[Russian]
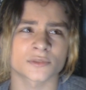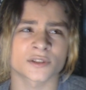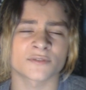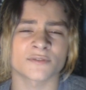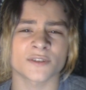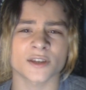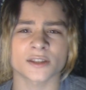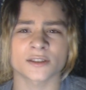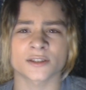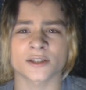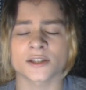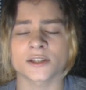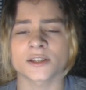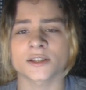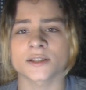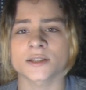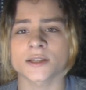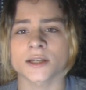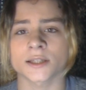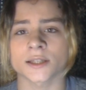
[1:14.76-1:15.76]
2-3
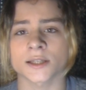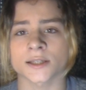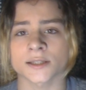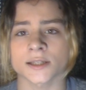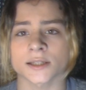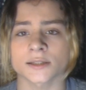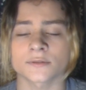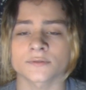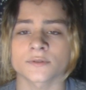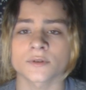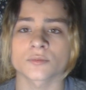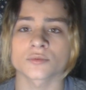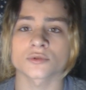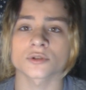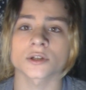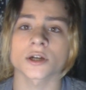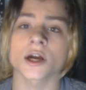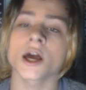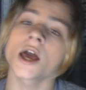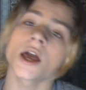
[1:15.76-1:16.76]
недели назад
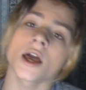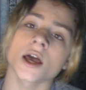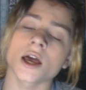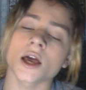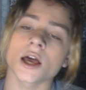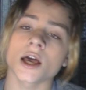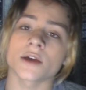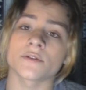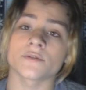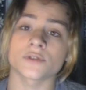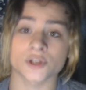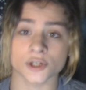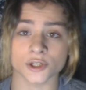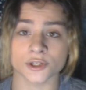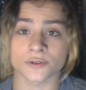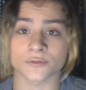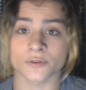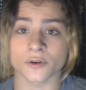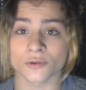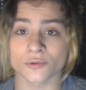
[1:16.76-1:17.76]
выпуск
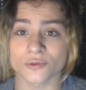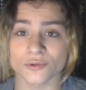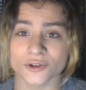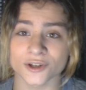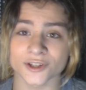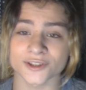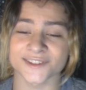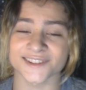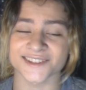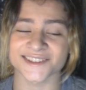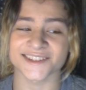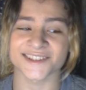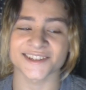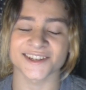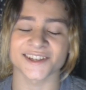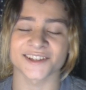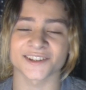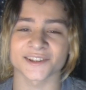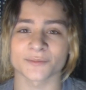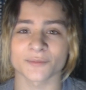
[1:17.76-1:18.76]
«Вечернего Урганта» с
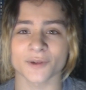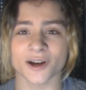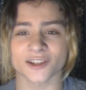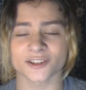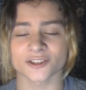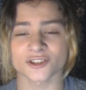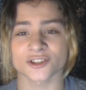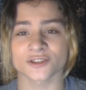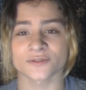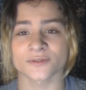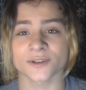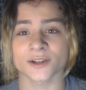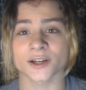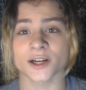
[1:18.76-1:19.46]
Еленой Малышевой.